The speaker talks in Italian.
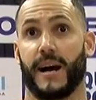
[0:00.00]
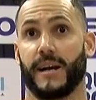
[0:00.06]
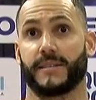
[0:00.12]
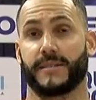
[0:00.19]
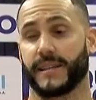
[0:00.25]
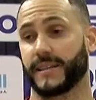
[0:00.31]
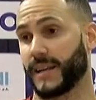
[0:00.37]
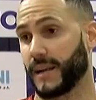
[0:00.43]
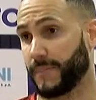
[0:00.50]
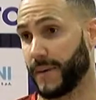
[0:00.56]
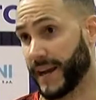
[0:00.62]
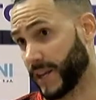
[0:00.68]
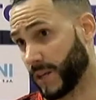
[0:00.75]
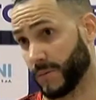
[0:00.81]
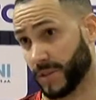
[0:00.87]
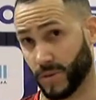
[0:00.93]
set alla
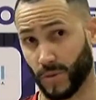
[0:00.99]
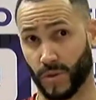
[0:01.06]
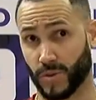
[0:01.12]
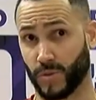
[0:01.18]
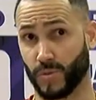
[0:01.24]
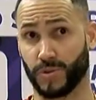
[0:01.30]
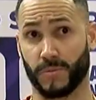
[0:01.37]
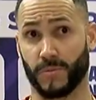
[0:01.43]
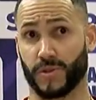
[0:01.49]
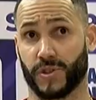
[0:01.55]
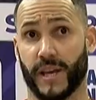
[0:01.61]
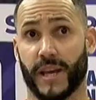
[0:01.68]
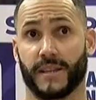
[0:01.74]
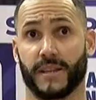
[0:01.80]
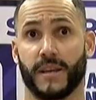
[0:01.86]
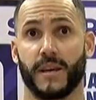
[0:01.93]
pari come è stato questo ultimo
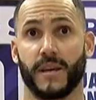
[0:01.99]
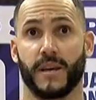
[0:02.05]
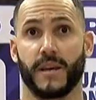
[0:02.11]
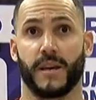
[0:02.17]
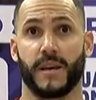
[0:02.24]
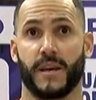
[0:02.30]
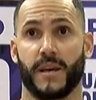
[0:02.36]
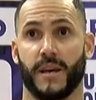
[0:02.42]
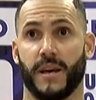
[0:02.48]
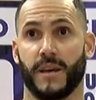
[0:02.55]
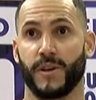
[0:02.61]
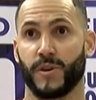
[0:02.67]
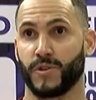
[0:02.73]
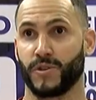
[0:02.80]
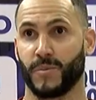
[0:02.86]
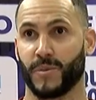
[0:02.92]
set. Eh,
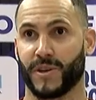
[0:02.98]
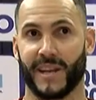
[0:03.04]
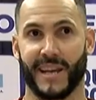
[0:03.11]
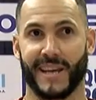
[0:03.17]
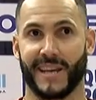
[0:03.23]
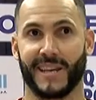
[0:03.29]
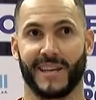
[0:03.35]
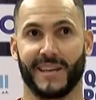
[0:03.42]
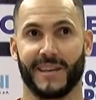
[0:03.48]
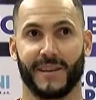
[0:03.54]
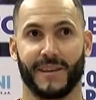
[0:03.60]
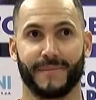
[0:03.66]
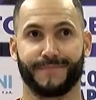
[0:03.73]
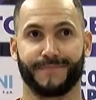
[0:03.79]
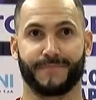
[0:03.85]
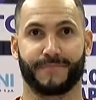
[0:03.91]
io non
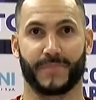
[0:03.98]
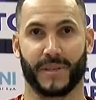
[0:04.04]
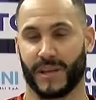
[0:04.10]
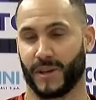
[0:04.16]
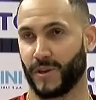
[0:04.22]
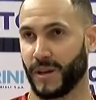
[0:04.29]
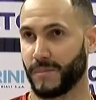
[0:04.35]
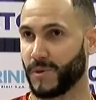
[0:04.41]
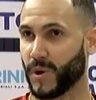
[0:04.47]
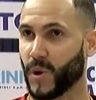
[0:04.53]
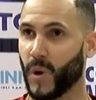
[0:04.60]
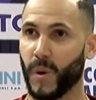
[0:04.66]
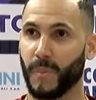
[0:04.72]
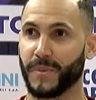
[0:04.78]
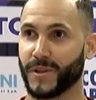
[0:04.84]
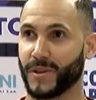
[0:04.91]
vorrei perché non è il mio
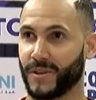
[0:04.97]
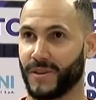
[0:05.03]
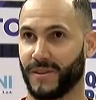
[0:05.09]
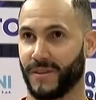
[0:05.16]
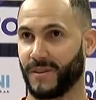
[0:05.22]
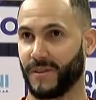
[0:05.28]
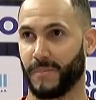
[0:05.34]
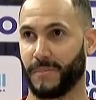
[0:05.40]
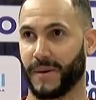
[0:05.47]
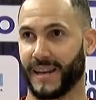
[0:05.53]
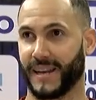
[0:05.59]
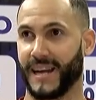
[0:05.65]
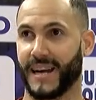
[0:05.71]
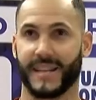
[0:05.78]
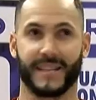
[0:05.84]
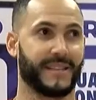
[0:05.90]
compito no,
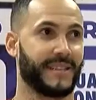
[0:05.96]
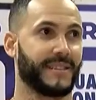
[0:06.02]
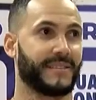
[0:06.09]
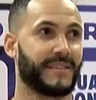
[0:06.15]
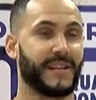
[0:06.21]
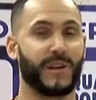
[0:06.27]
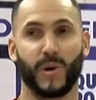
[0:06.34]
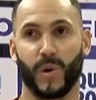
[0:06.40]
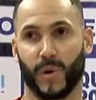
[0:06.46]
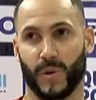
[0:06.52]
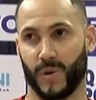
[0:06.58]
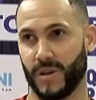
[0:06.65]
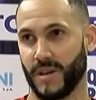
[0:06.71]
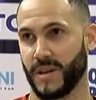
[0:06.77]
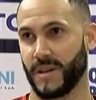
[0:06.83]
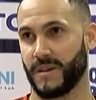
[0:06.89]
parlare di, di,
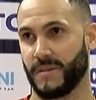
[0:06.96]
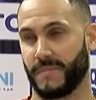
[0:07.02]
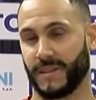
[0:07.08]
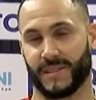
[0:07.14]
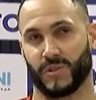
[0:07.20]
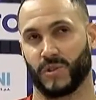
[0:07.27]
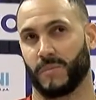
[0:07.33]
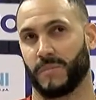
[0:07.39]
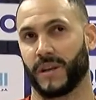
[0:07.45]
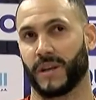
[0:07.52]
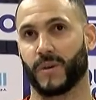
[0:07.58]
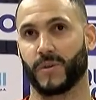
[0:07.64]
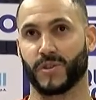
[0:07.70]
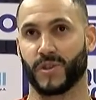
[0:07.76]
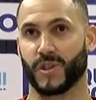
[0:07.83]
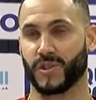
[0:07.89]
loro, ma secondo me è una
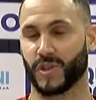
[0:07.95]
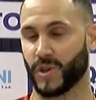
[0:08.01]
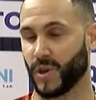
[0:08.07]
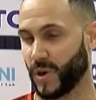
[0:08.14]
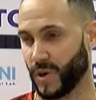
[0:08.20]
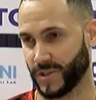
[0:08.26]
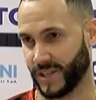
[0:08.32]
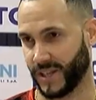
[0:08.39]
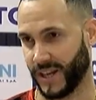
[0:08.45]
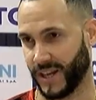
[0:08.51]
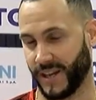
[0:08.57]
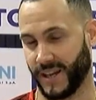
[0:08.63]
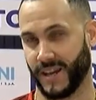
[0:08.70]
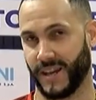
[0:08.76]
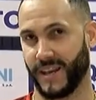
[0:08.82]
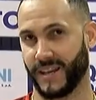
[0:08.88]
questione
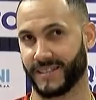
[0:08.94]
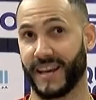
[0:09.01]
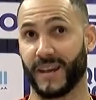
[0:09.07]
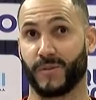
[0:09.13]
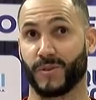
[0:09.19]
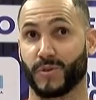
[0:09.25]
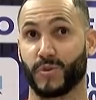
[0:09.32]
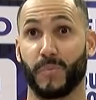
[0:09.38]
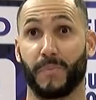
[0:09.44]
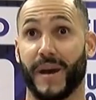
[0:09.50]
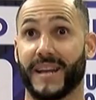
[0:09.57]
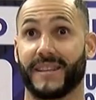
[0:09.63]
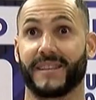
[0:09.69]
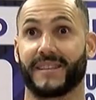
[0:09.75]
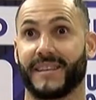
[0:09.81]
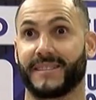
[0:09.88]
psicologica. Eh, sai, quando tu
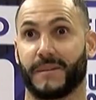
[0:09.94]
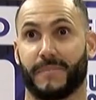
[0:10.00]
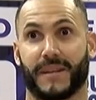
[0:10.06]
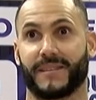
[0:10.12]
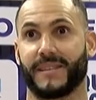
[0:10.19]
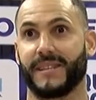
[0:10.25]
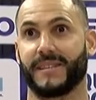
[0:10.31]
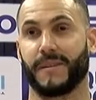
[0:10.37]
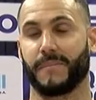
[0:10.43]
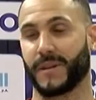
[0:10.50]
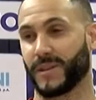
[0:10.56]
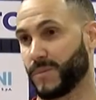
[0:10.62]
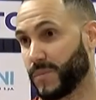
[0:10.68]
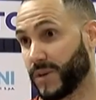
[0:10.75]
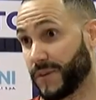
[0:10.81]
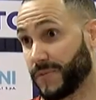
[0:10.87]
perdi tante partite, e
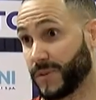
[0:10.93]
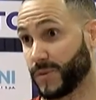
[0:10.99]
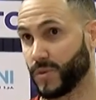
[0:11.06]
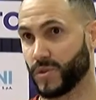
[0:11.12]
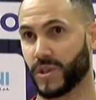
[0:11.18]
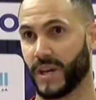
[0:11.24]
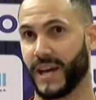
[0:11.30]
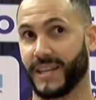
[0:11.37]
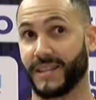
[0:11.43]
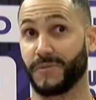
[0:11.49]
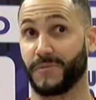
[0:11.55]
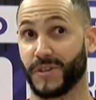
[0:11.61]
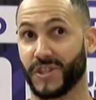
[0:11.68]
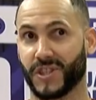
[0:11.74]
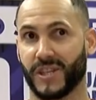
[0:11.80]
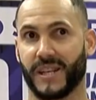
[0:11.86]
perdi un po' la fiducia, è
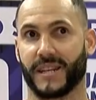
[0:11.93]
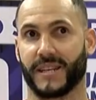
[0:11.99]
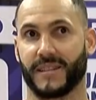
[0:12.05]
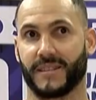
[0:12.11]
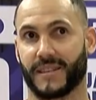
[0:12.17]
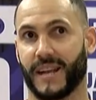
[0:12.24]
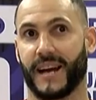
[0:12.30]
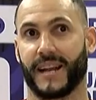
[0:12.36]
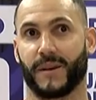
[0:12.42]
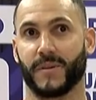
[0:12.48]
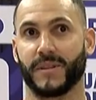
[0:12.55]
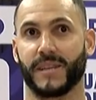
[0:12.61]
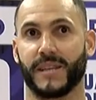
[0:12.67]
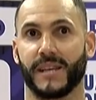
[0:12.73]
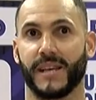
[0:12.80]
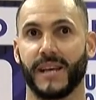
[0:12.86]
difficile rientrare,
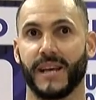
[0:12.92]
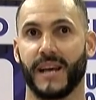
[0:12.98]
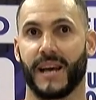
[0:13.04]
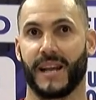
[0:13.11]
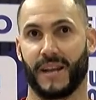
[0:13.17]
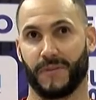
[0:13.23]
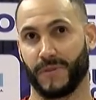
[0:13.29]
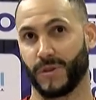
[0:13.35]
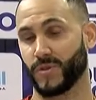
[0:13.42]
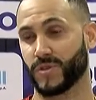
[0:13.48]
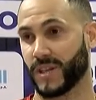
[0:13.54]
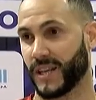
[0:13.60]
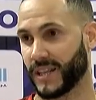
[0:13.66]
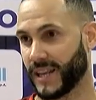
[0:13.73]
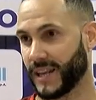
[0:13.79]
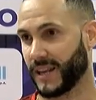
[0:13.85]
quindi la
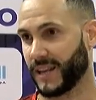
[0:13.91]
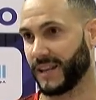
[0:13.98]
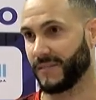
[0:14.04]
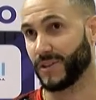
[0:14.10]
fiducia la dà la, le